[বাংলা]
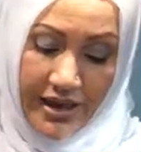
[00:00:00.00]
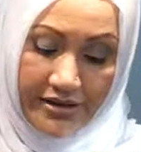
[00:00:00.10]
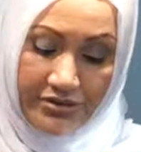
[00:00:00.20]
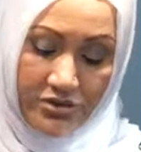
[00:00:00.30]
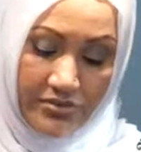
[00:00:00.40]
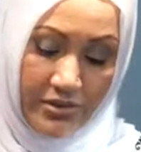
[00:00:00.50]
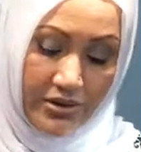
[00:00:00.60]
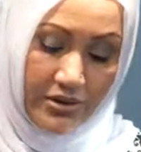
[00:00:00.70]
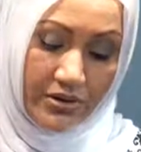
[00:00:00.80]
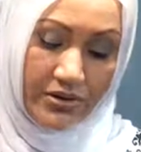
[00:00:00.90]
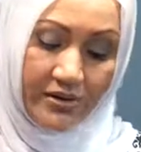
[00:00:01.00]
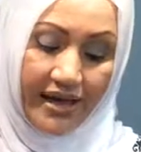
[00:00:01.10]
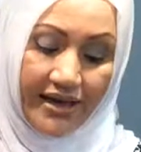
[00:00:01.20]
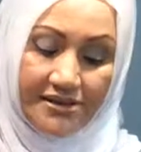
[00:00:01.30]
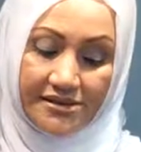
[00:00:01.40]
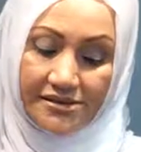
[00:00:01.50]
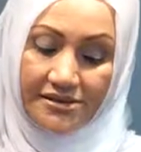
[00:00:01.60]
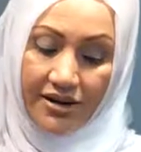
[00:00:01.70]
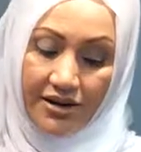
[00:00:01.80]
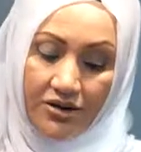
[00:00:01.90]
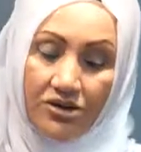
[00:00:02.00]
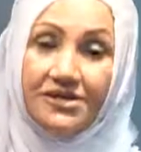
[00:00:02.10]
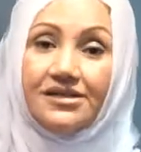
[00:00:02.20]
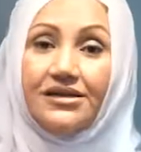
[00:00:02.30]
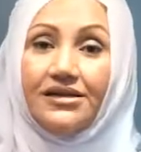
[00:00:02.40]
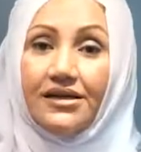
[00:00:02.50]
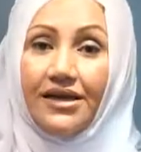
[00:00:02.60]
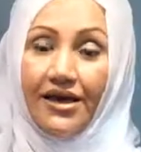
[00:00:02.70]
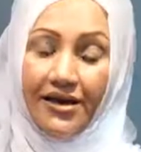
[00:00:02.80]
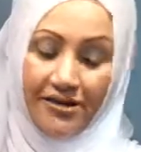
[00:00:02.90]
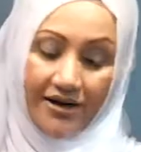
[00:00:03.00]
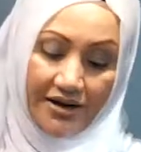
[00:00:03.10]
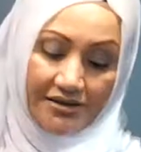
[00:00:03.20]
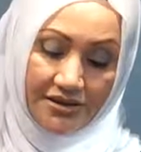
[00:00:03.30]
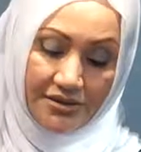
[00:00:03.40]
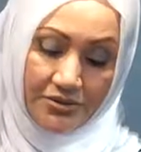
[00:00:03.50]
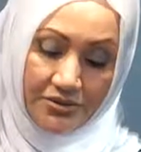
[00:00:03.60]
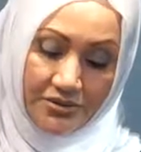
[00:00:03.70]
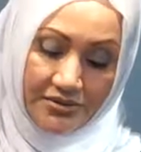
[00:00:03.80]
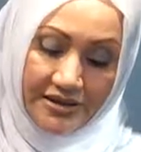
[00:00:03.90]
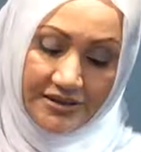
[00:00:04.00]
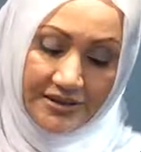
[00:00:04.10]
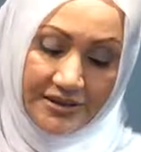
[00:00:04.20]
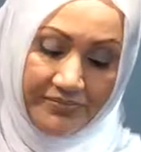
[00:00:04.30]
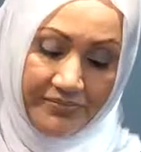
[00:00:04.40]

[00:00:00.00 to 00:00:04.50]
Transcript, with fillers: একদম লো গ্যাস আর কনস্ট্যান্টলি এই নাড়াচাড়া করতে হবে এটাকে